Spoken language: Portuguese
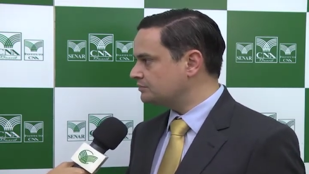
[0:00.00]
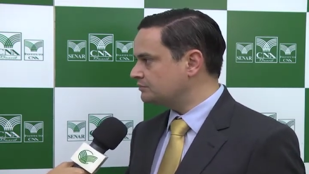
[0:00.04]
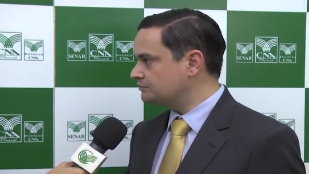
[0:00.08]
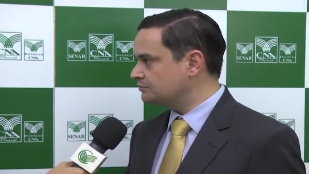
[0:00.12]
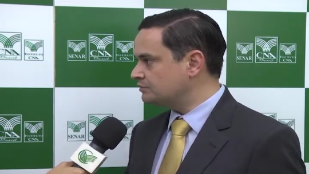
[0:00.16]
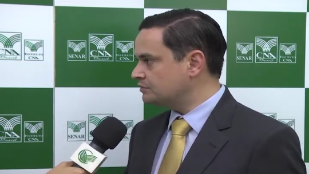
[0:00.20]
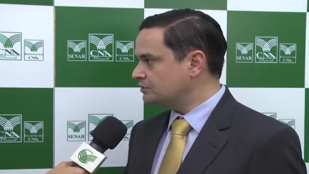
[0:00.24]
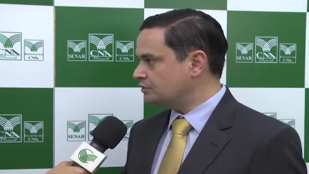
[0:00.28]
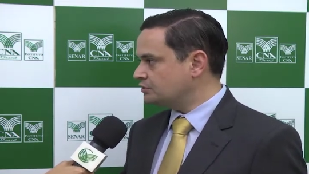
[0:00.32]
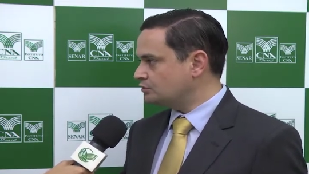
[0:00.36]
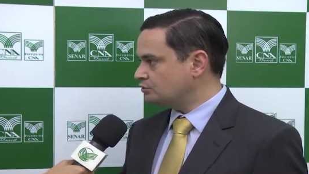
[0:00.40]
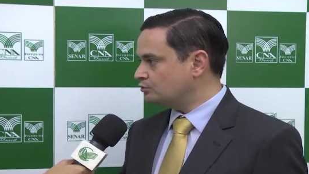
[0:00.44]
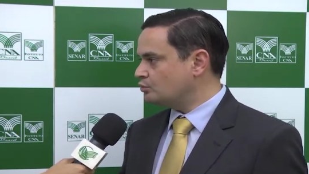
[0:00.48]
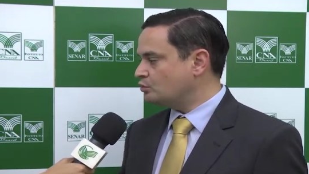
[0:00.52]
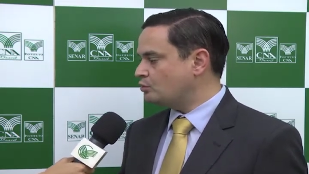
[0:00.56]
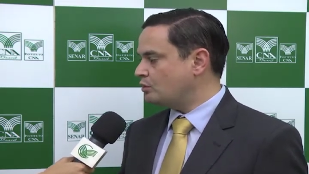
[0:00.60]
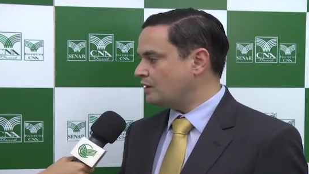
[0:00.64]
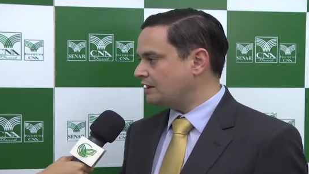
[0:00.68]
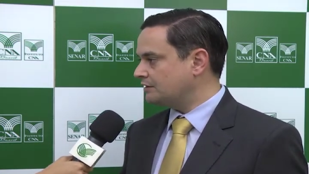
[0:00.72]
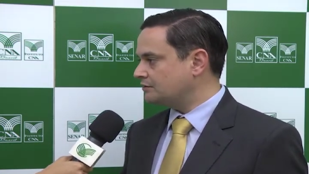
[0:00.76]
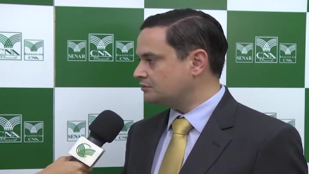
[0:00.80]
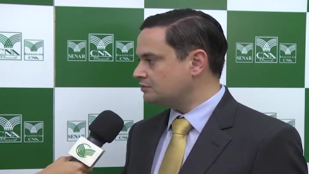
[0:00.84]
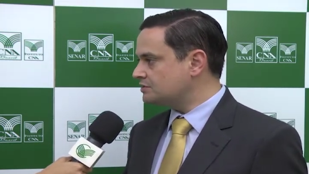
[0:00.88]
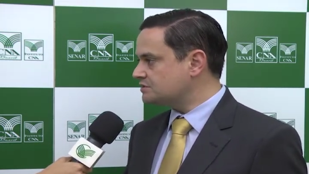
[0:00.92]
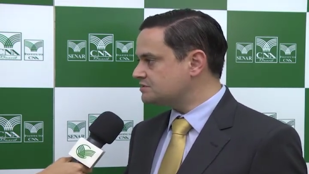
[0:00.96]
de, um
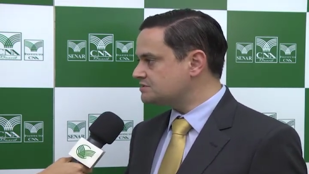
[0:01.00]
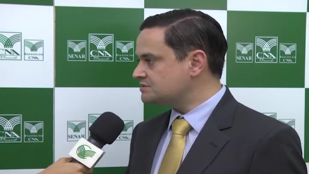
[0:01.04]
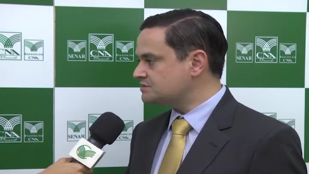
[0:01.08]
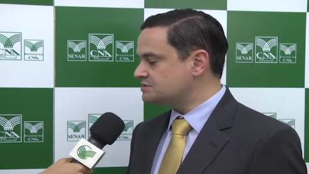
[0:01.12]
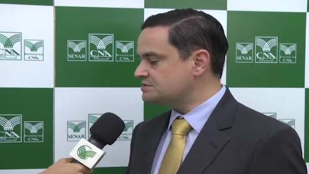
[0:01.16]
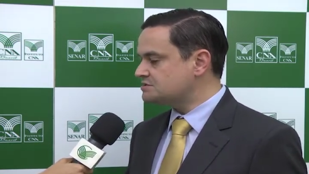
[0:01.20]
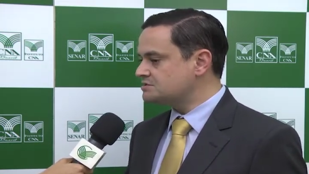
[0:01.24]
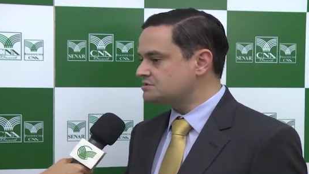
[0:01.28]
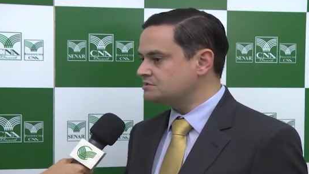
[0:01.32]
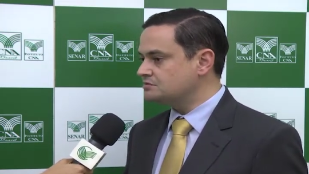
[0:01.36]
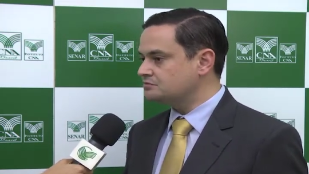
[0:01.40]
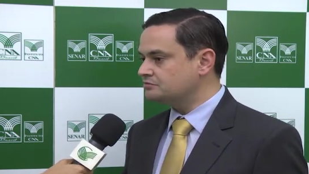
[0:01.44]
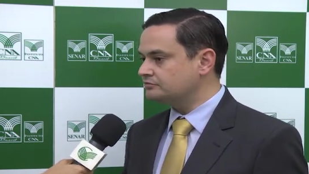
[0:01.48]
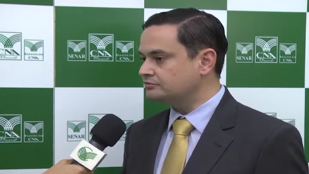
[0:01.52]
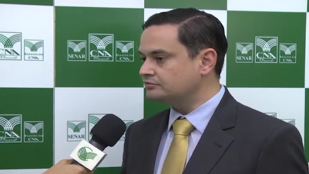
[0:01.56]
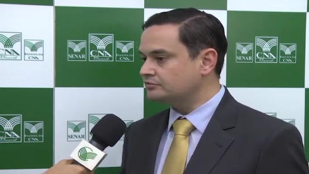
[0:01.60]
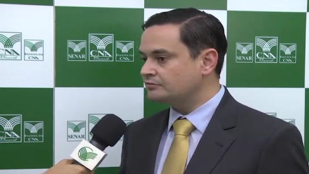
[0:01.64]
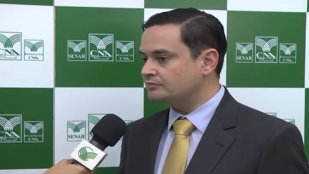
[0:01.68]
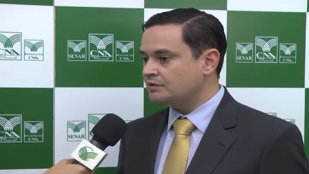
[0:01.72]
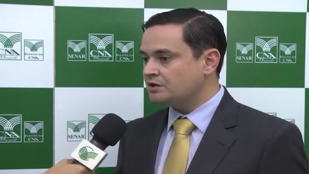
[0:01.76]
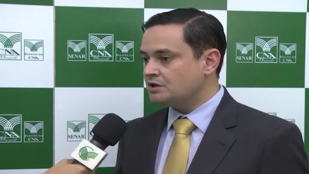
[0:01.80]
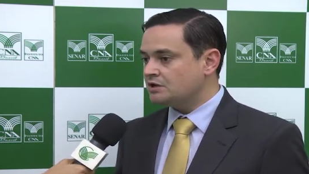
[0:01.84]
quadro recessivo.